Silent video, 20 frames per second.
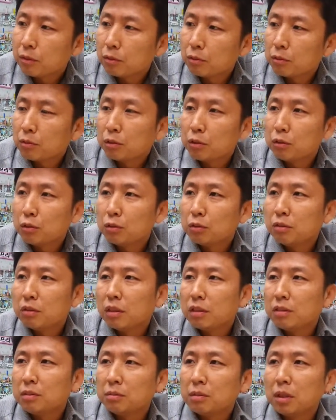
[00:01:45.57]
우리
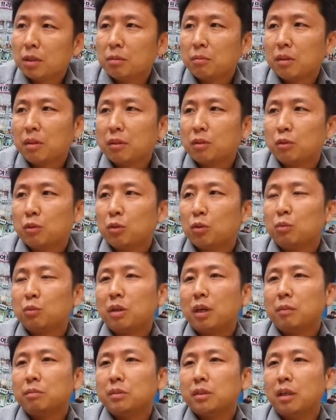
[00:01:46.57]
추진아 집사님한테 너무
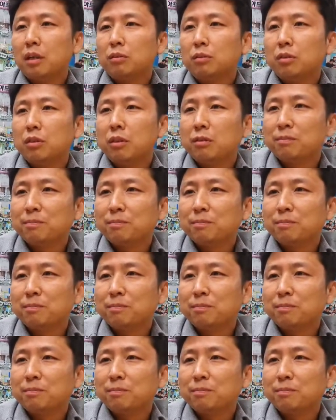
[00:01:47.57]
감사하고요.